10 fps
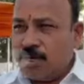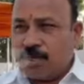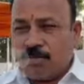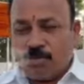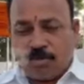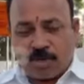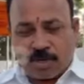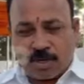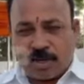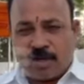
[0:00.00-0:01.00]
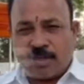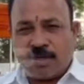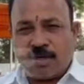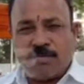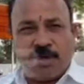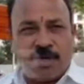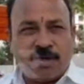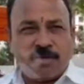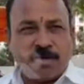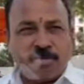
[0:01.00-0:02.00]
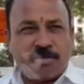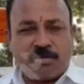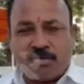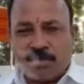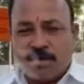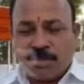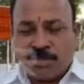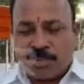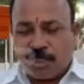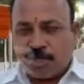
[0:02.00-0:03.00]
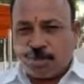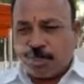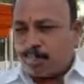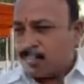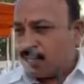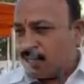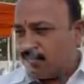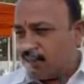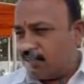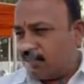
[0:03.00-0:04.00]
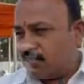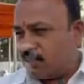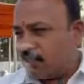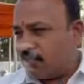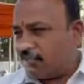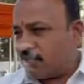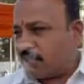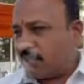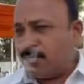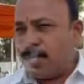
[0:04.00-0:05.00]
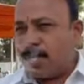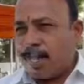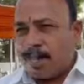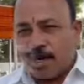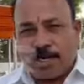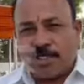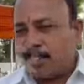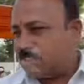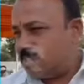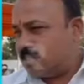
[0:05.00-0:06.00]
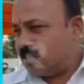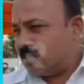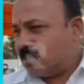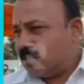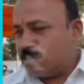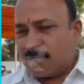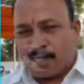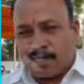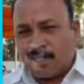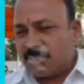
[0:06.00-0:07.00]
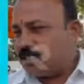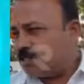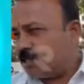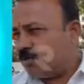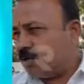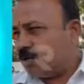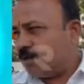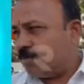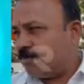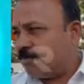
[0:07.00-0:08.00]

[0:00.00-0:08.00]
మీడియా ముఖ్యంగా ఏంటంటే మీడియా వారు చేతులెత్తి దండం పెట్టి చెప్తున్నాం ప్రతి మీడియా హైలైట్ చేసి కఠిన శిక్షలు ఉండేటట్టు